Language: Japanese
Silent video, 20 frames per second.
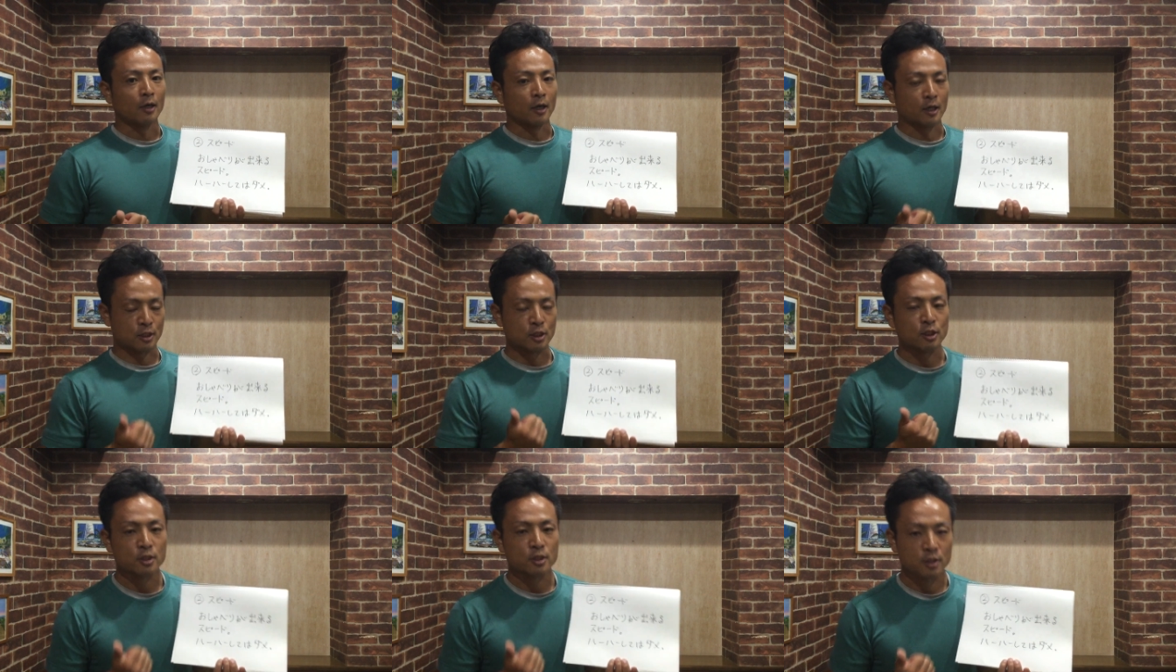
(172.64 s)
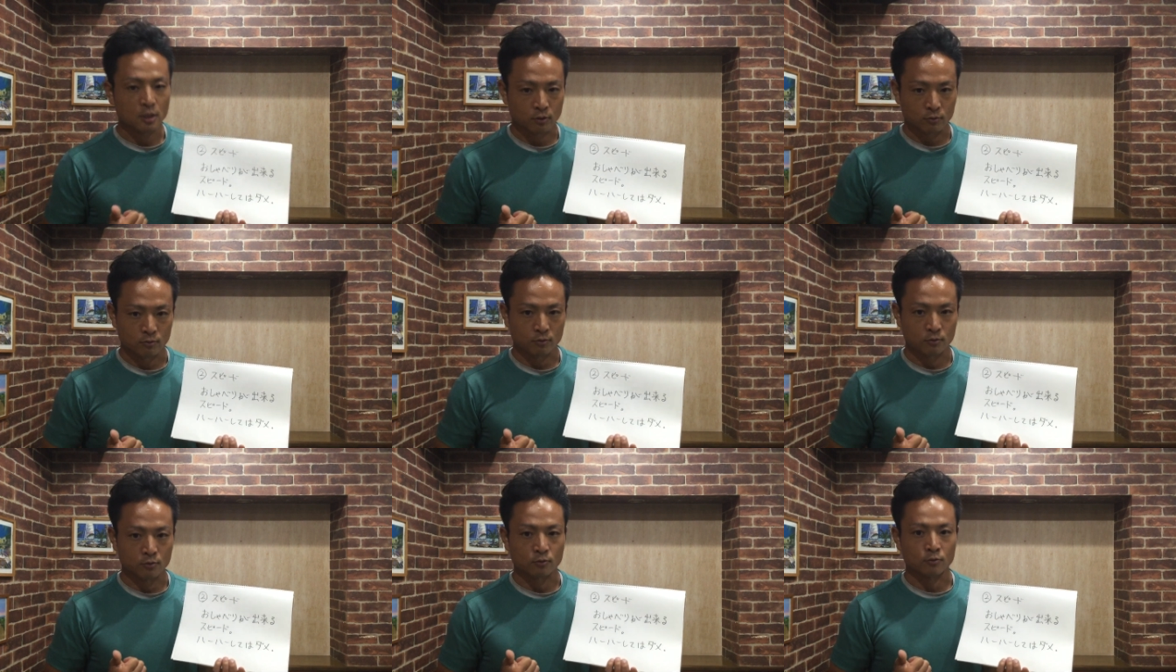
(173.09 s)
走っちゃ
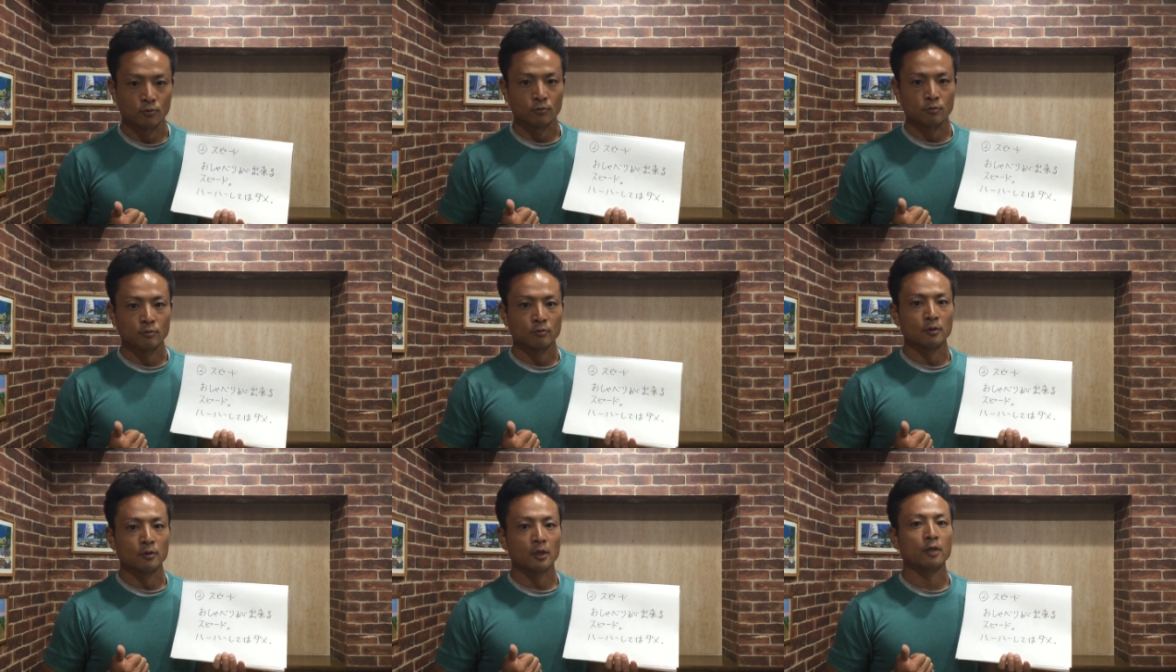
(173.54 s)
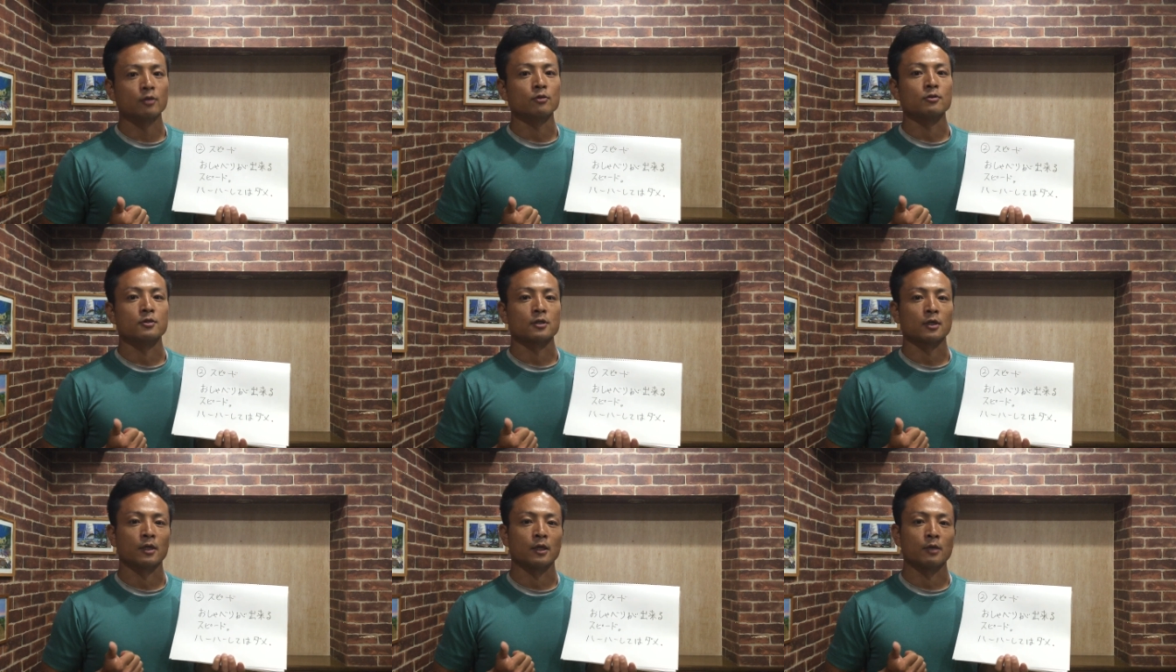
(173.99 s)
うっていう、なん
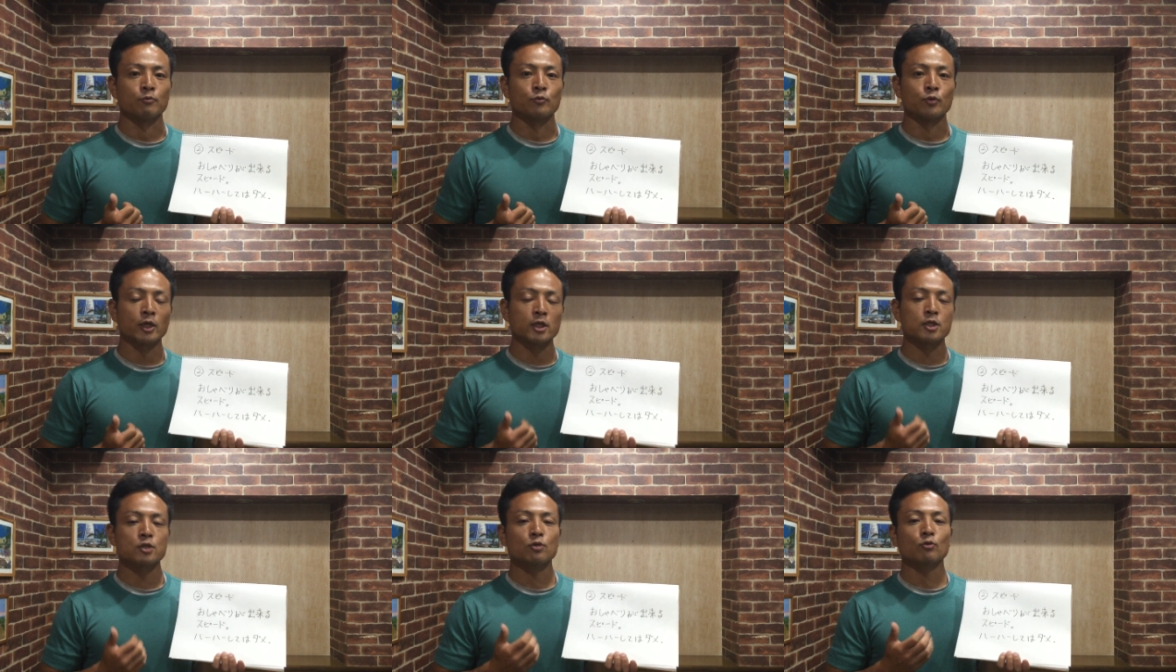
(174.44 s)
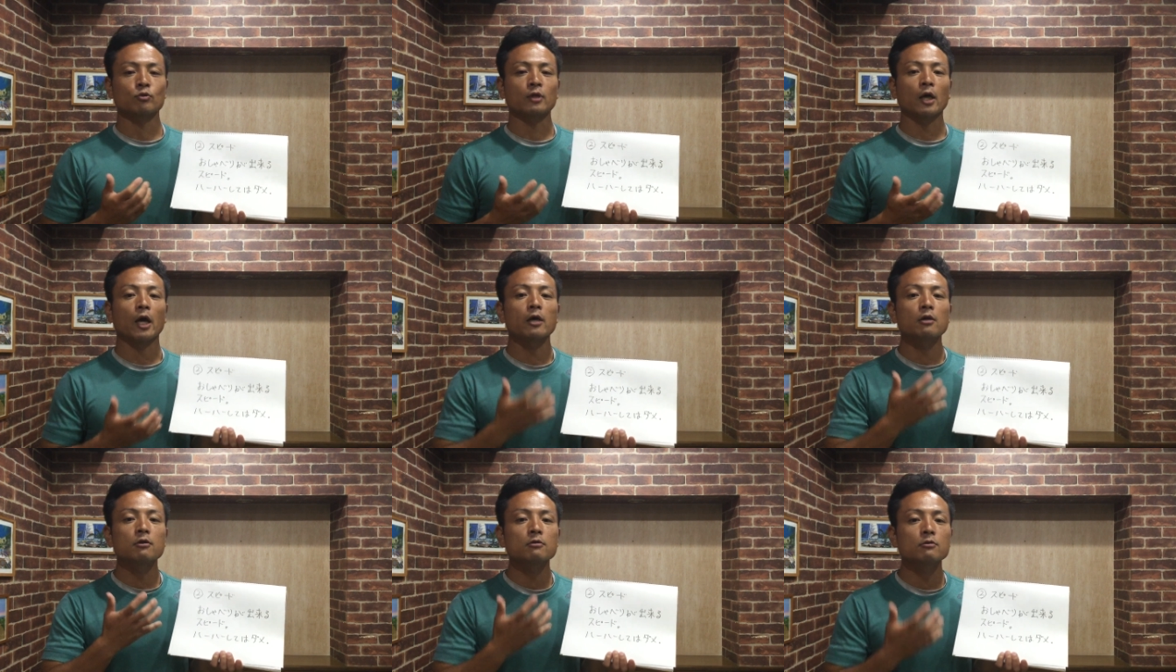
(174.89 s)
ていうんですかね、昔の
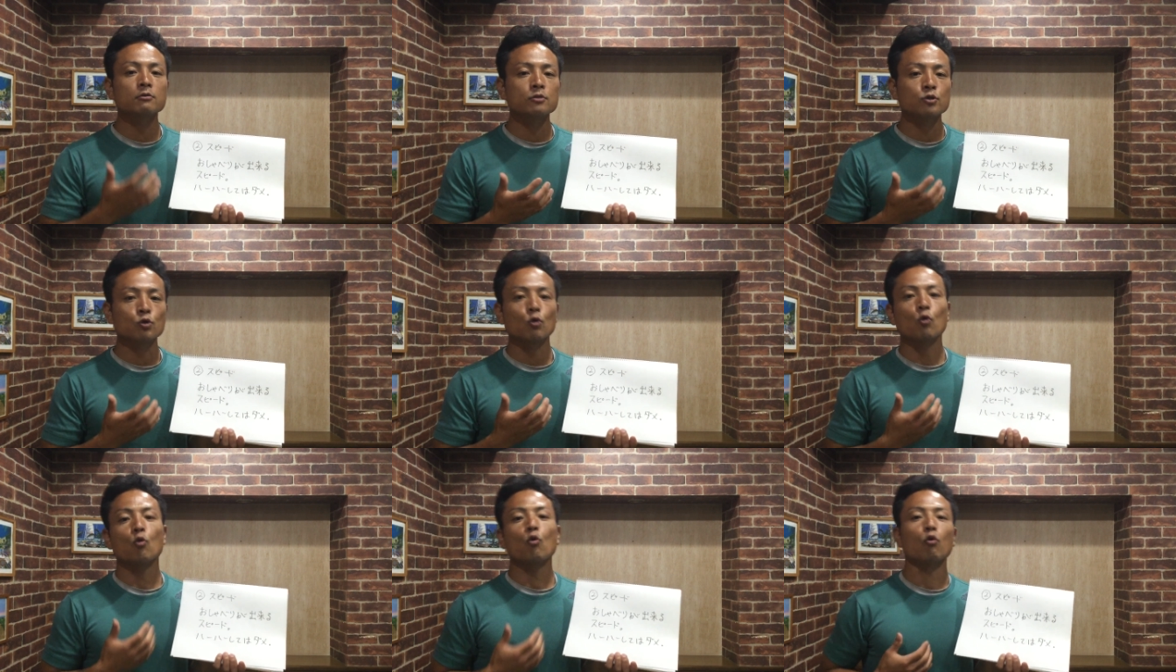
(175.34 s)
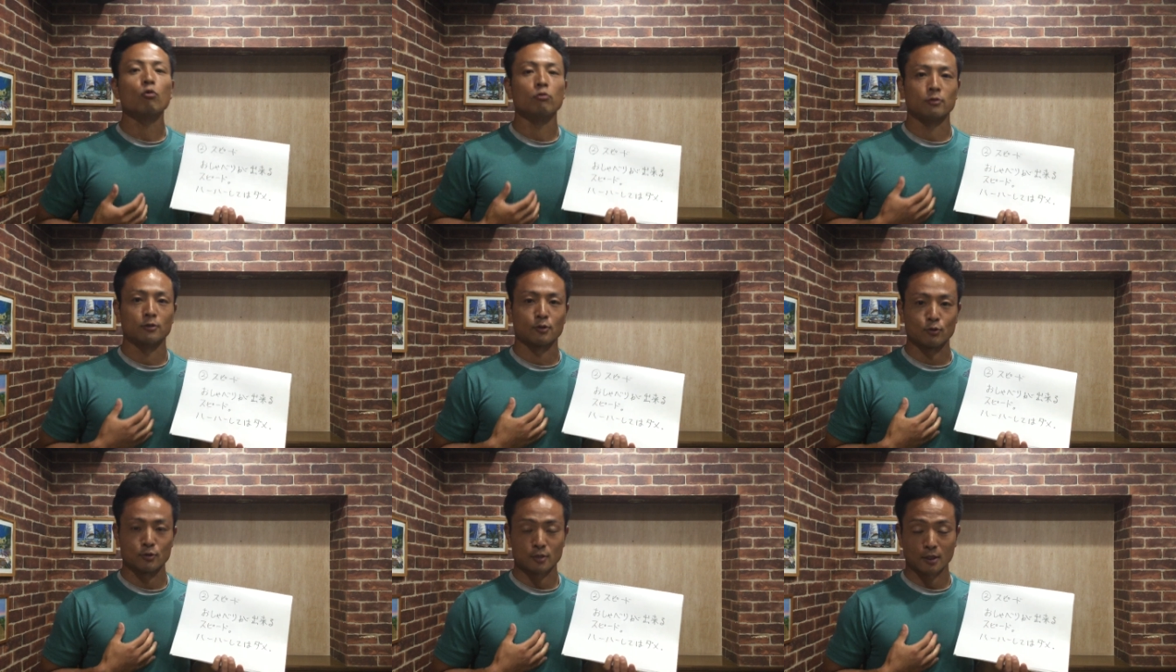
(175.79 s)
対空症候
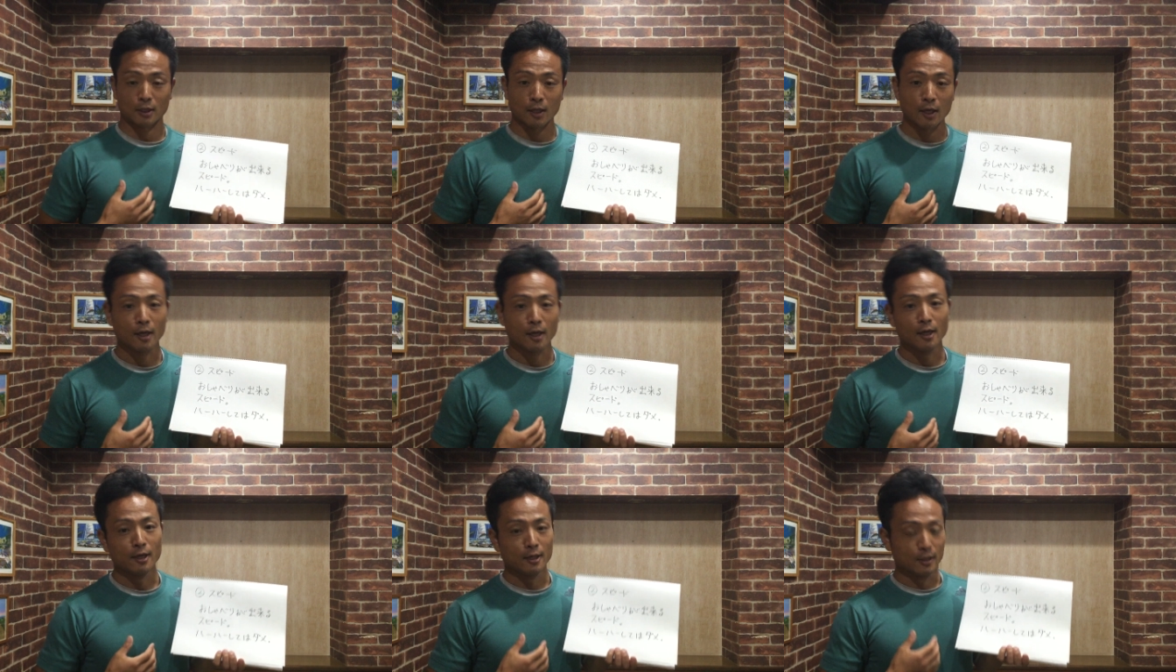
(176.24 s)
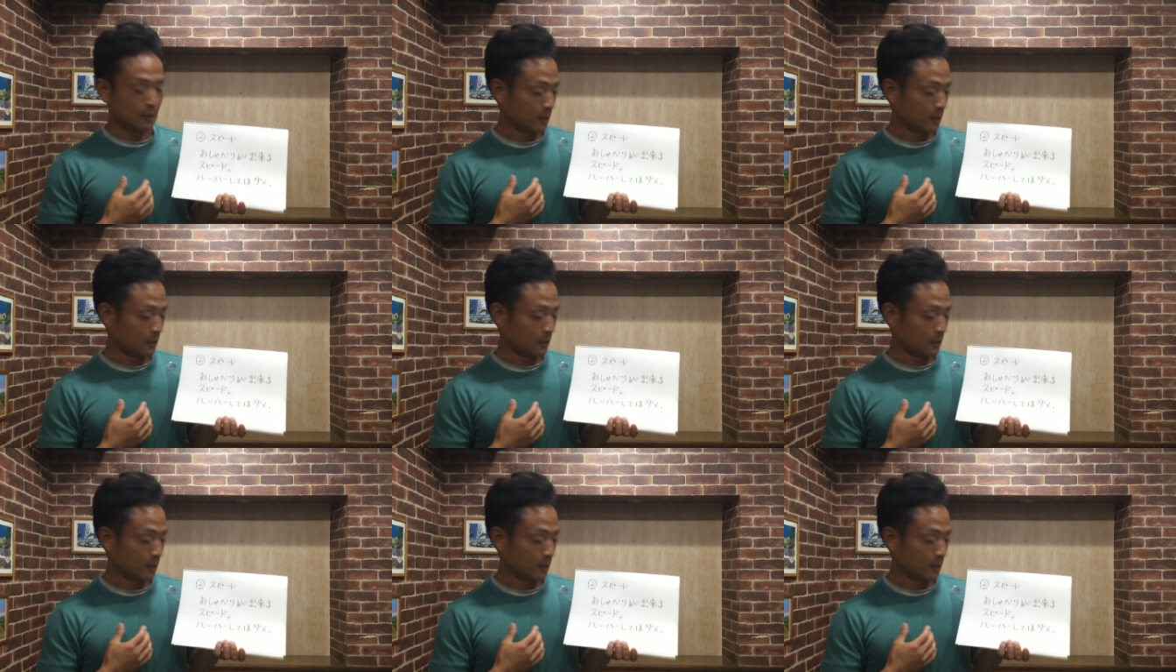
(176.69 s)
群っていうんですかね、